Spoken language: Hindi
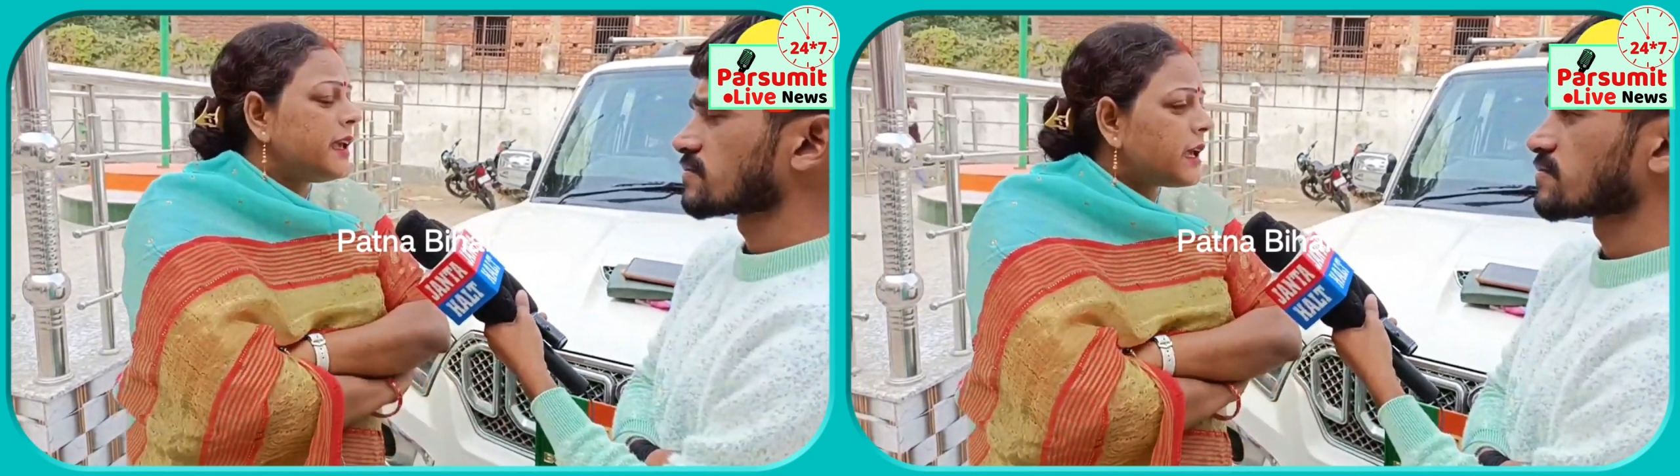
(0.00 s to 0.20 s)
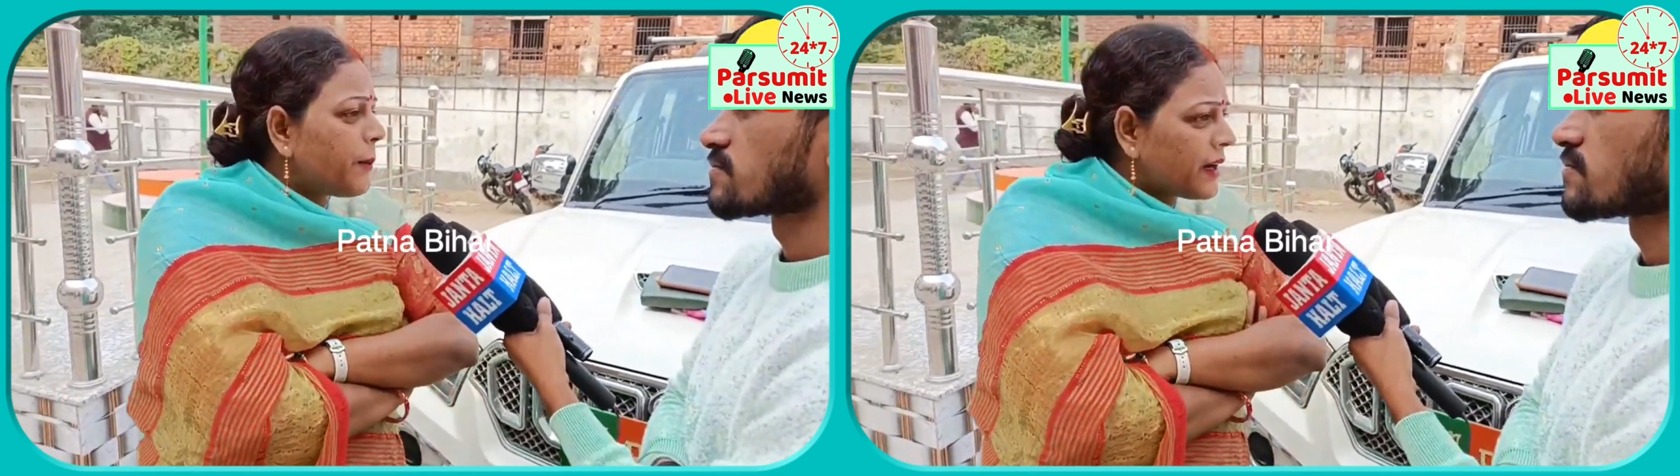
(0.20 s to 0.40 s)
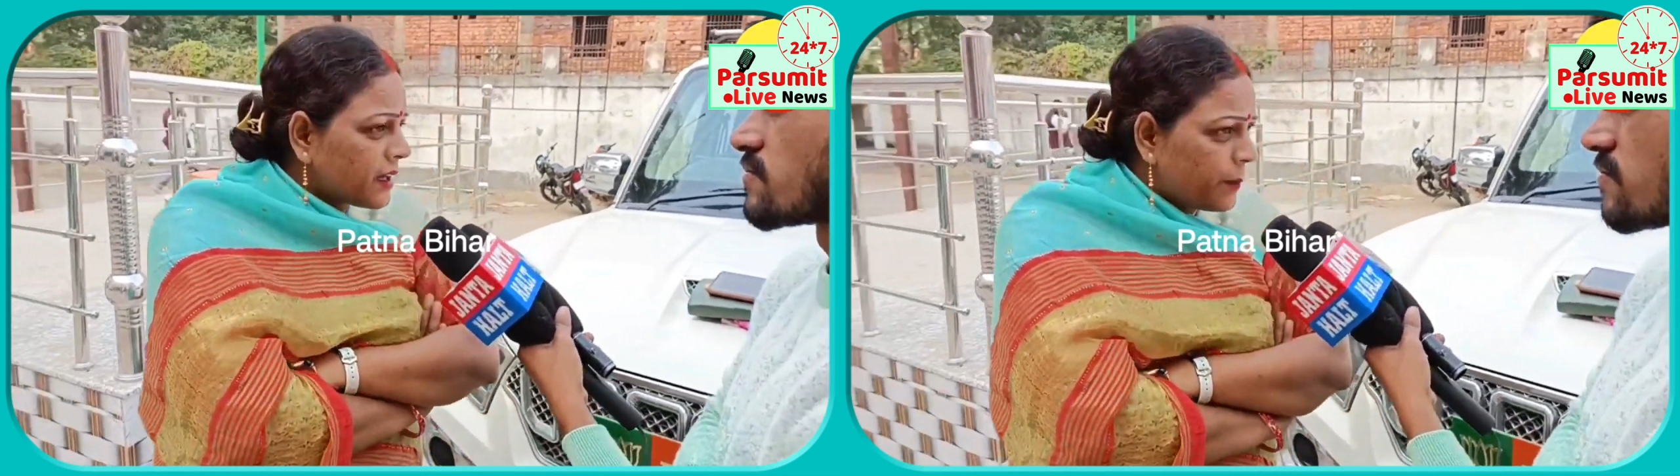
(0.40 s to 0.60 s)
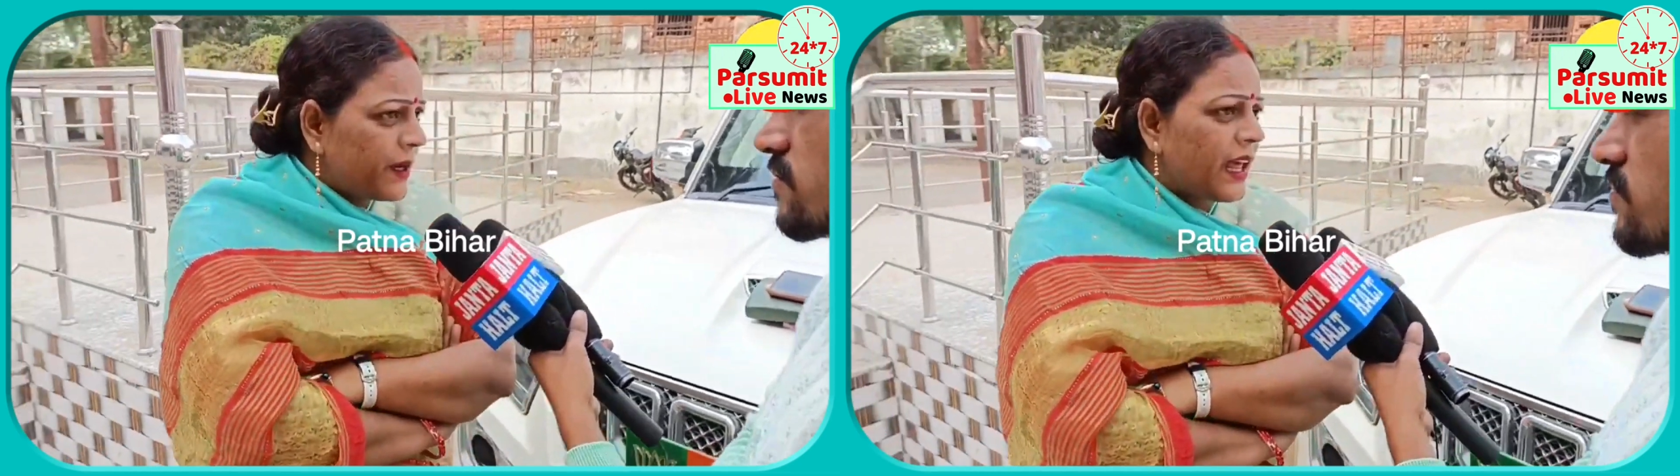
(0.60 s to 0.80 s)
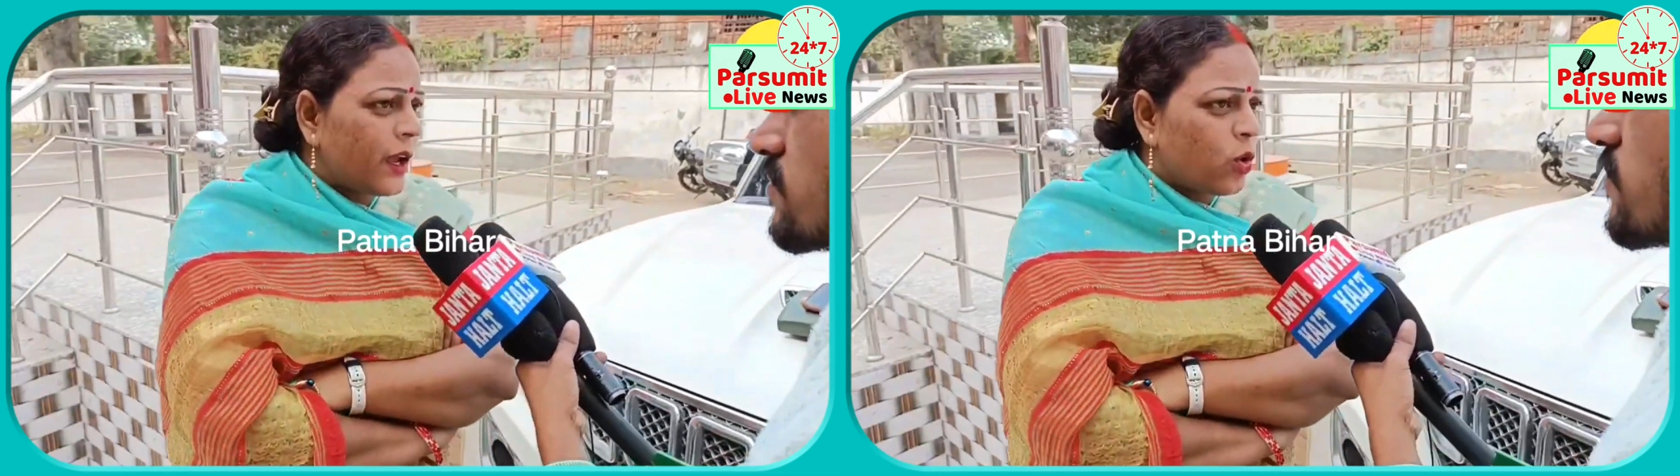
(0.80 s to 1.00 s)
के के पाठक
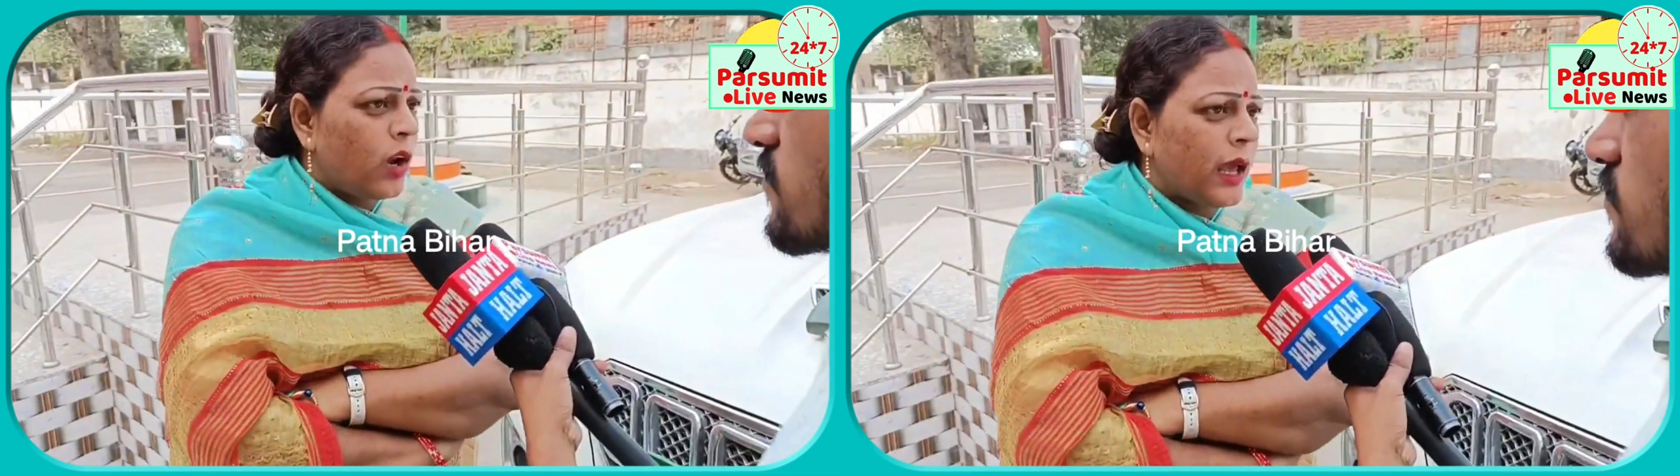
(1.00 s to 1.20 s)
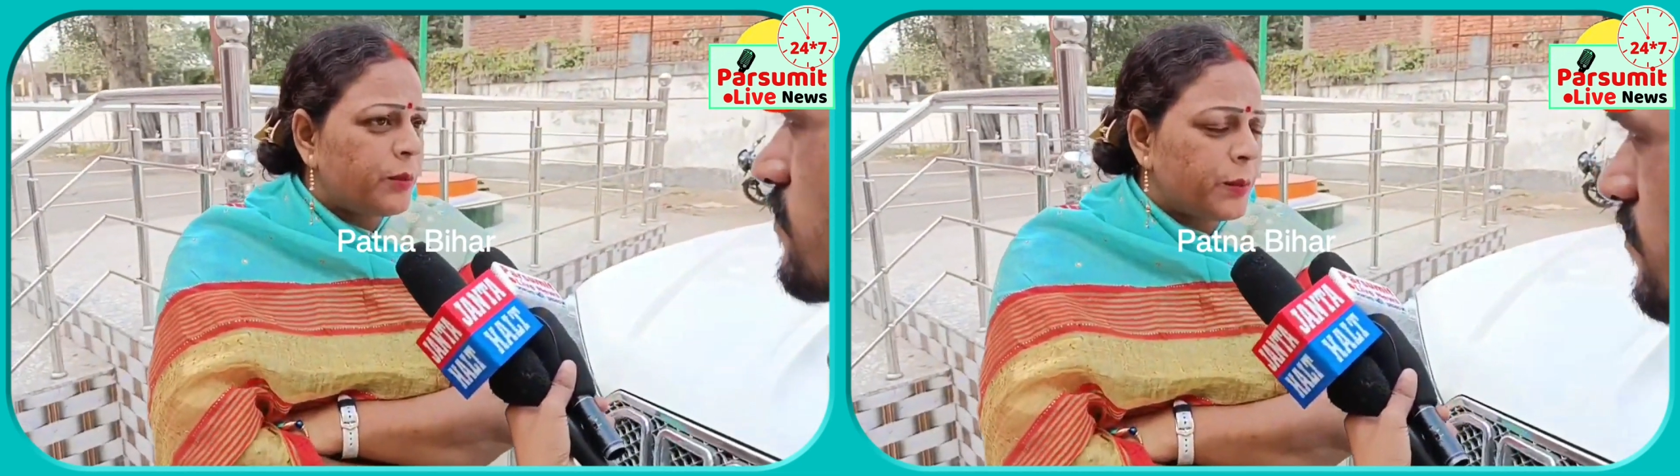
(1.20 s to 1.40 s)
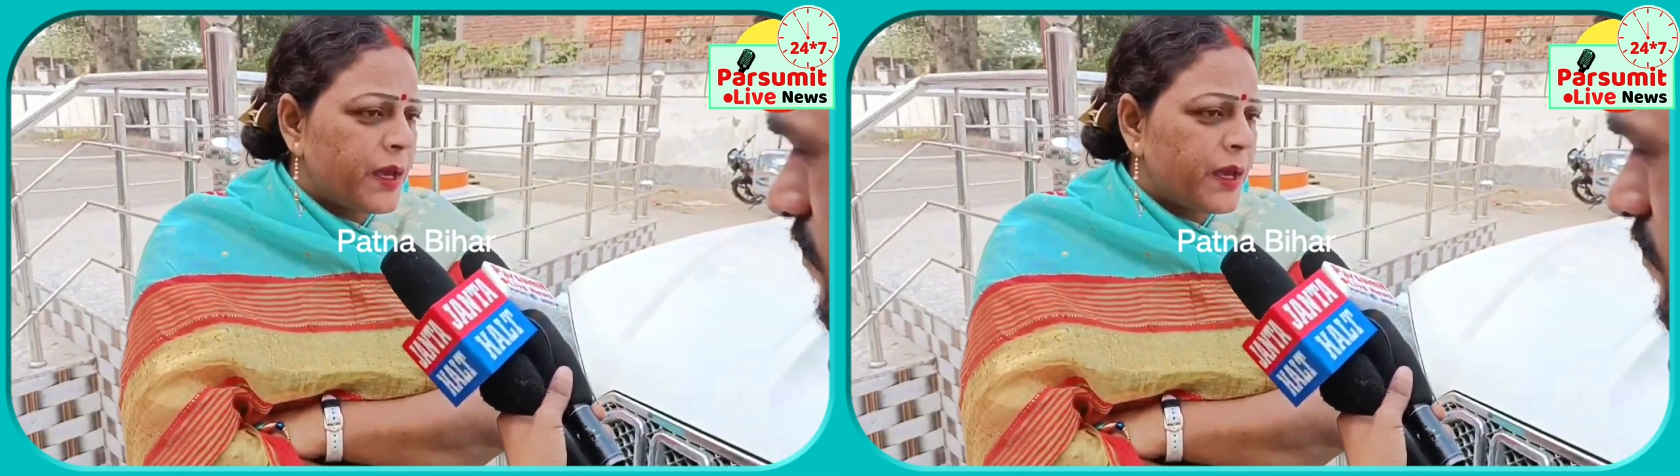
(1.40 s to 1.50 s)
ने पिटारा खोला